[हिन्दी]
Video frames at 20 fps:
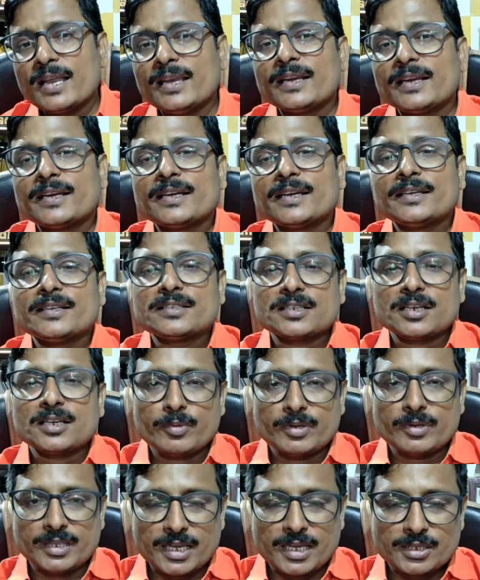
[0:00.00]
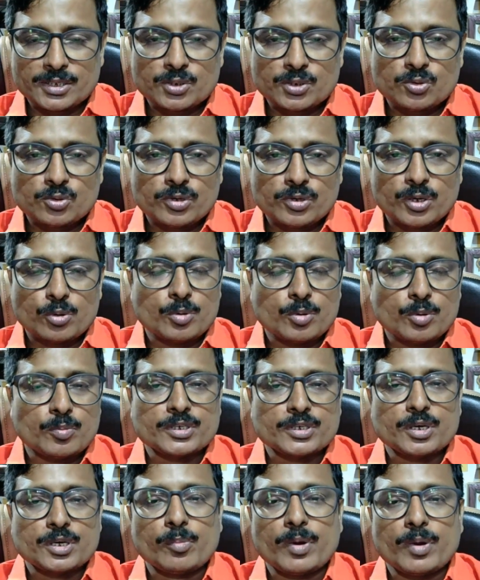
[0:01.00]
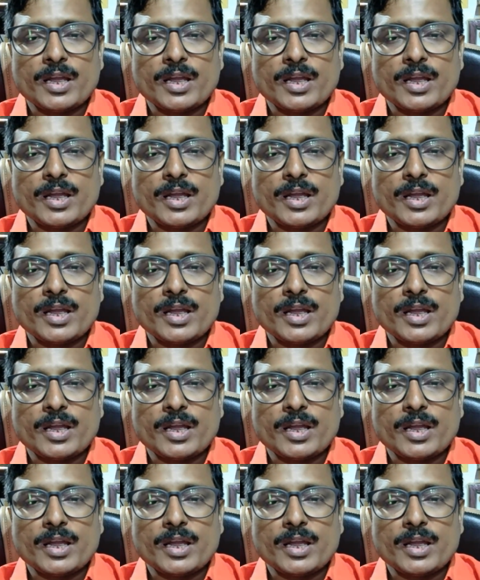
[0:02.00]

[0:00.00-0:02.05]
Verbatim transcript: लेकिन डिस्क्लेमर ध्यान से सुने कोई पर्सनल